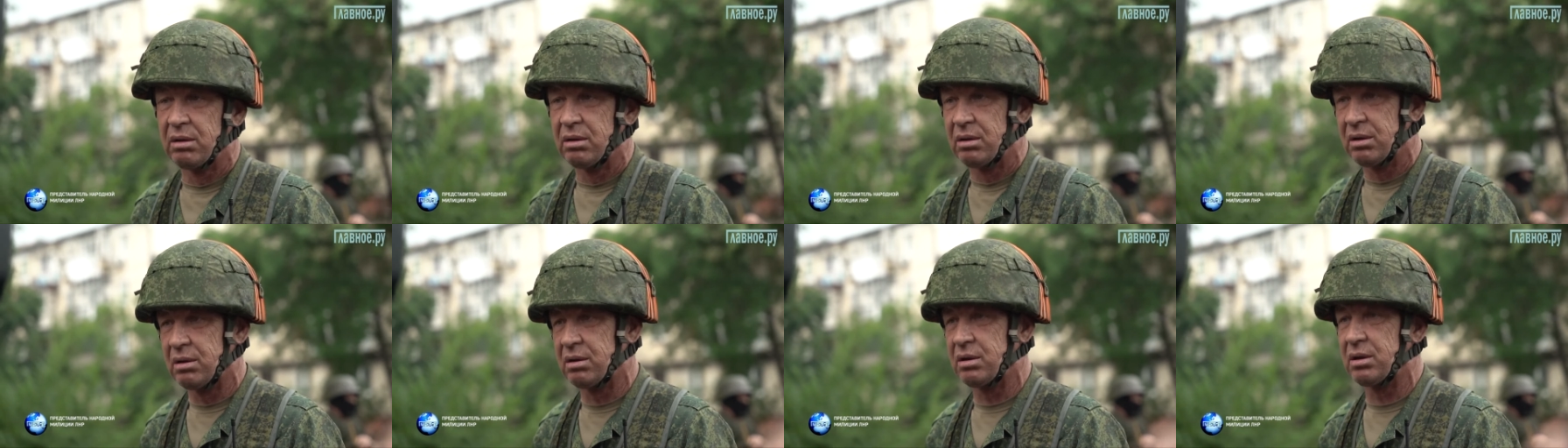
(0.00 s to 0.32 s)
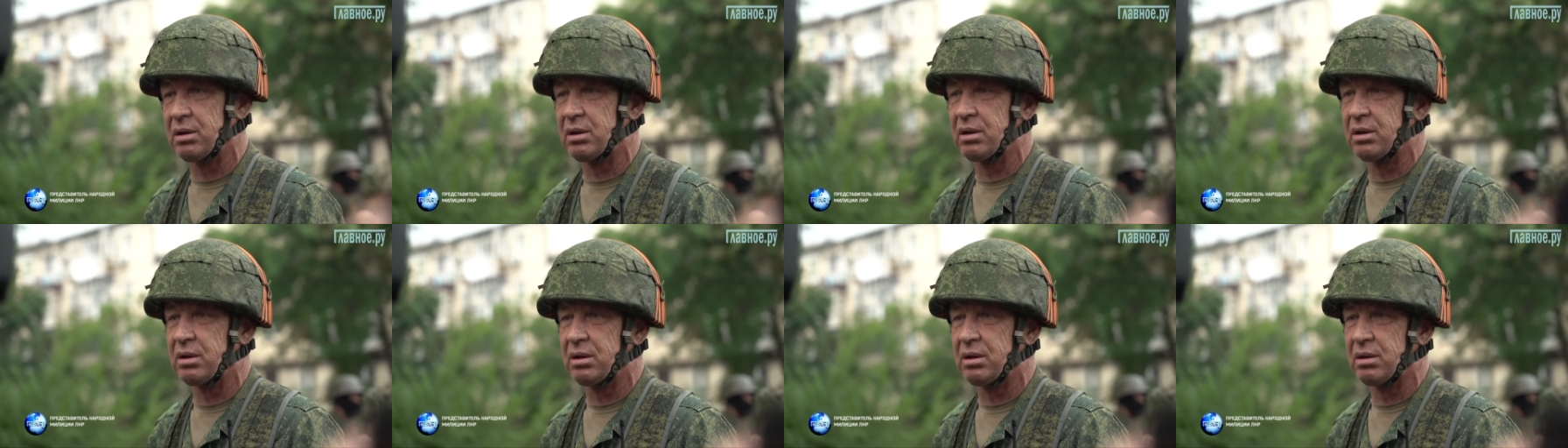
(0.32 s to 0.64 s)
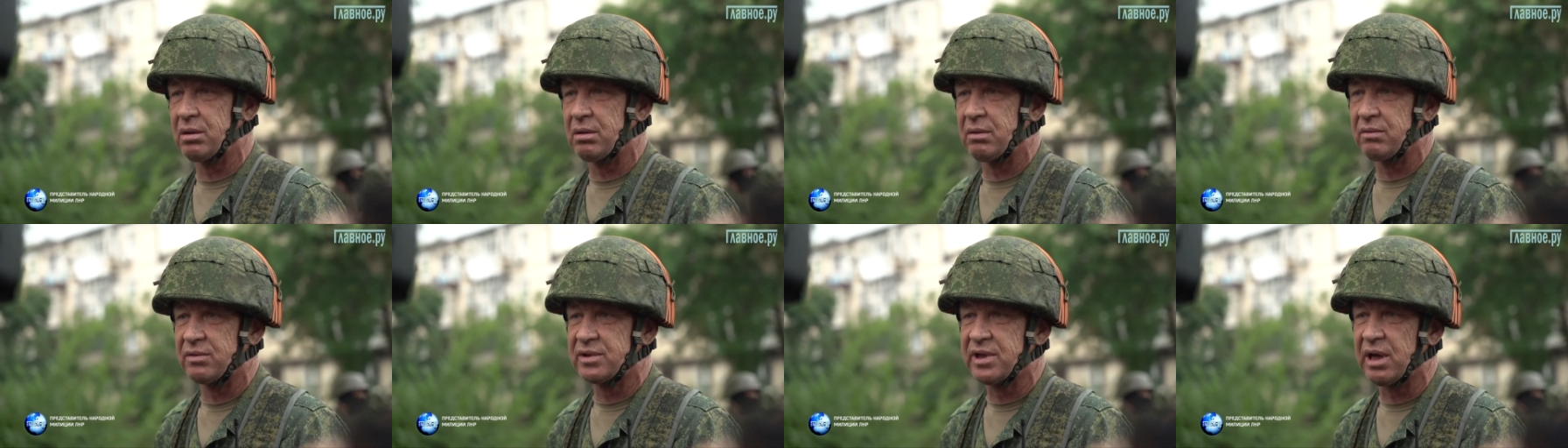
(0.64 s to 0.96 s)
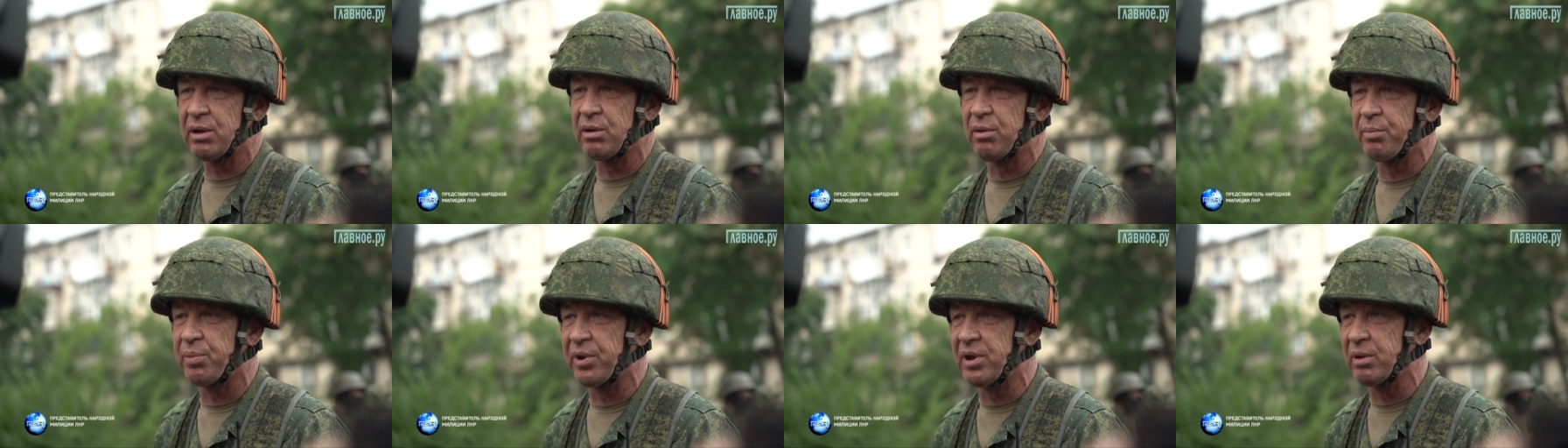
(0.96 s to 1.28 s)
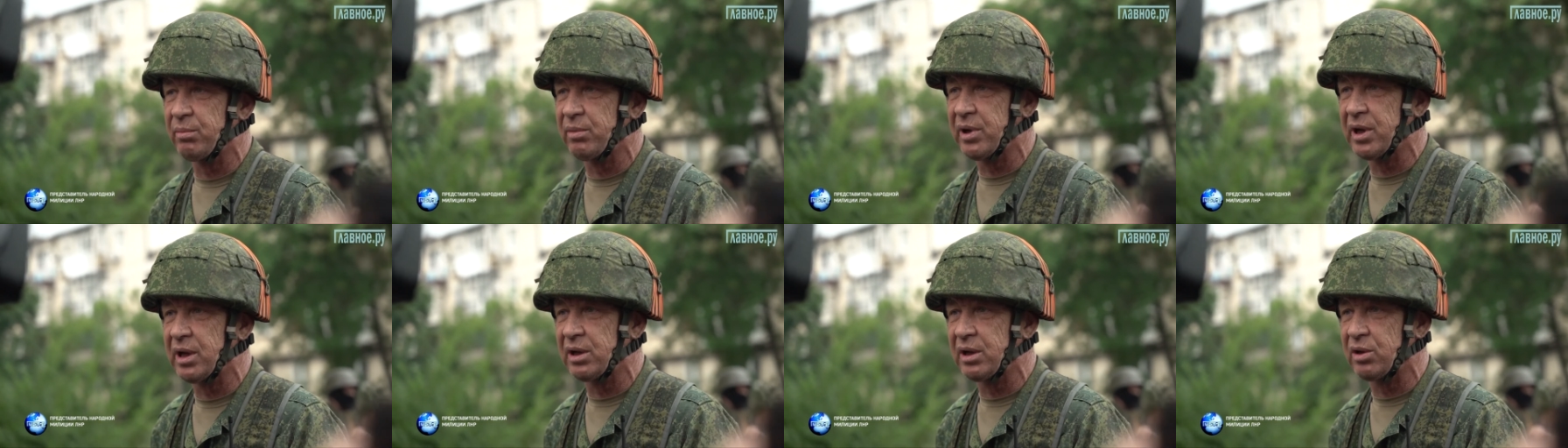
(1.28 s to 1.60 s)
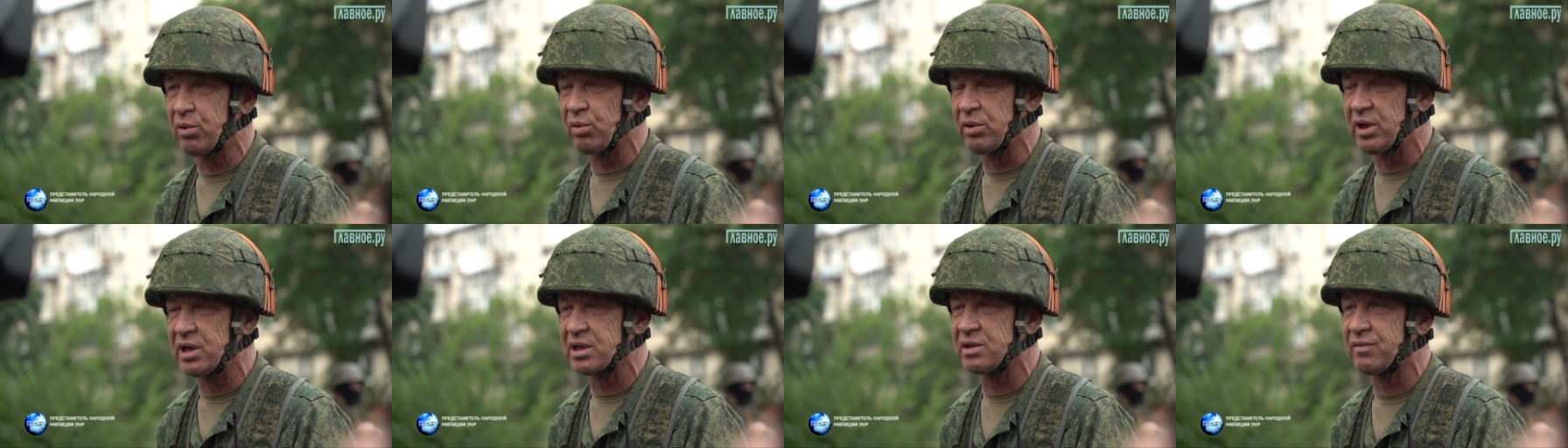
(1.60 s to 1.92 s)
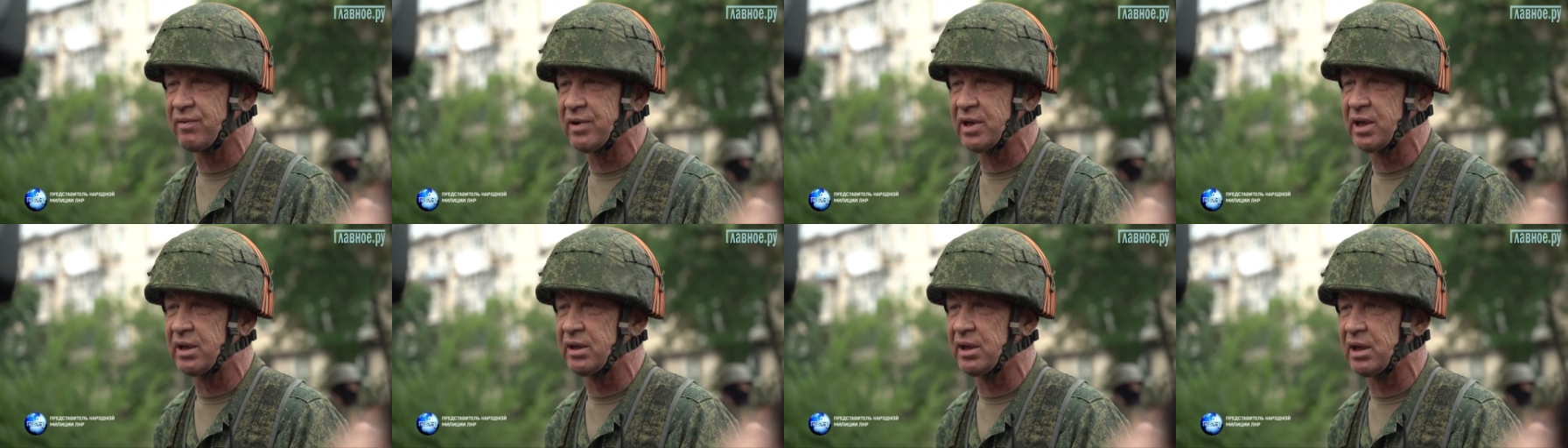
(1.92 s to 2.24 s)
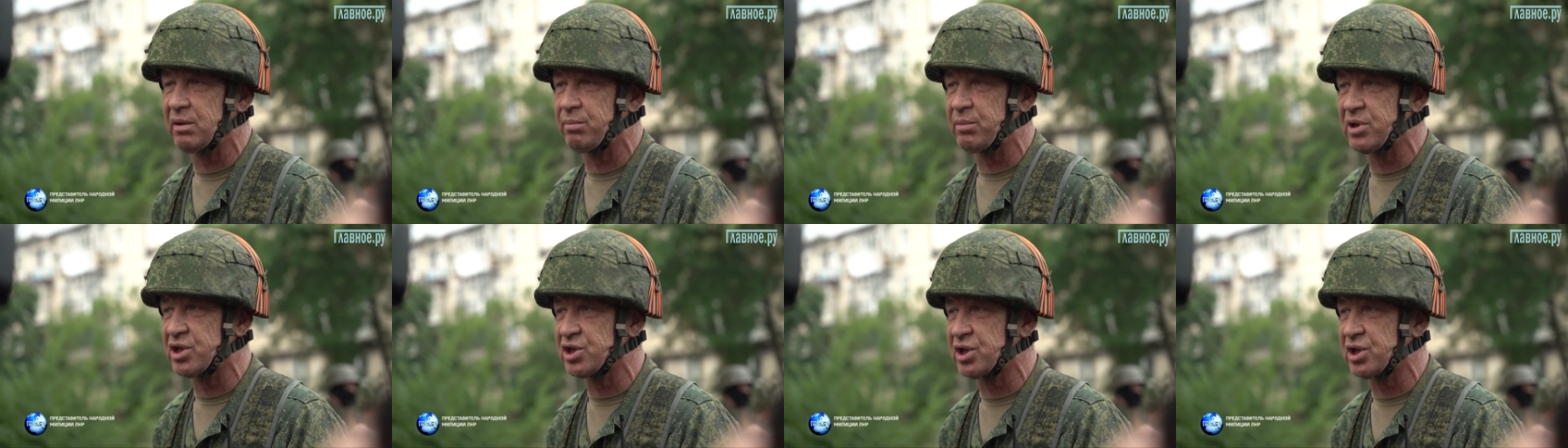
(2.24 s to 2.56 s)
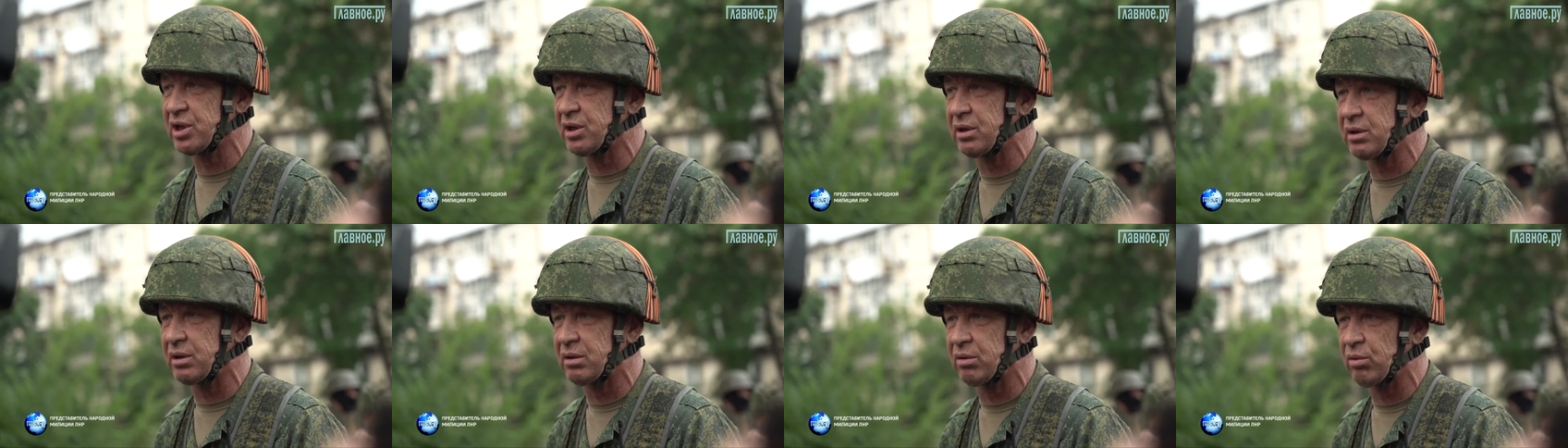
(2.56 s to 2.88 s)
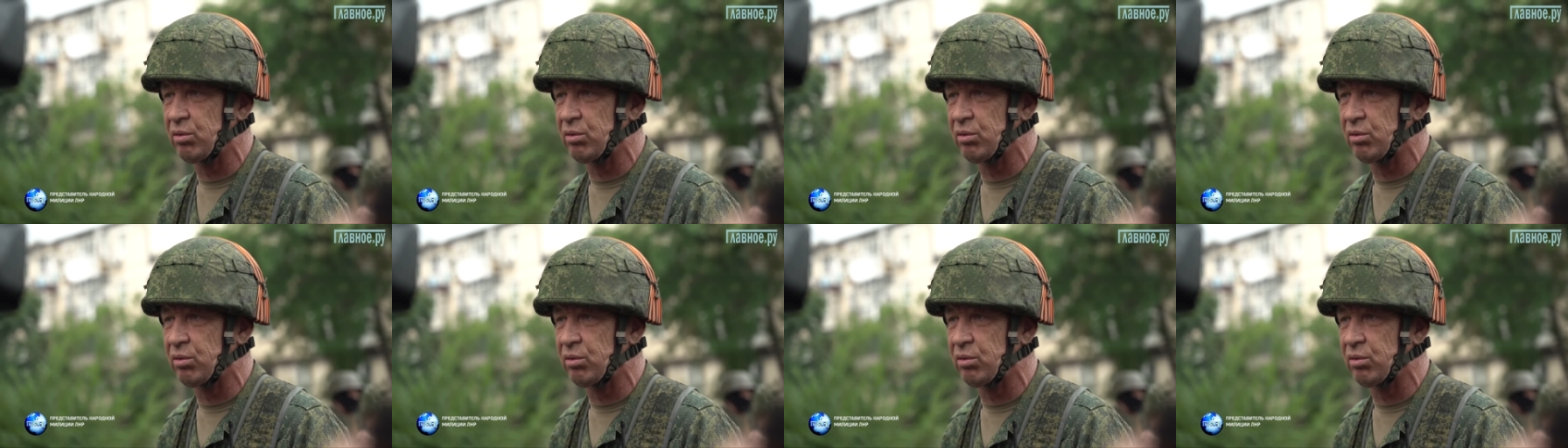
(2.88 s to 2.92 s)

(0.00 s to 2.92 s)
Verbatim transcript: А, сами понимаете, у нас военных машин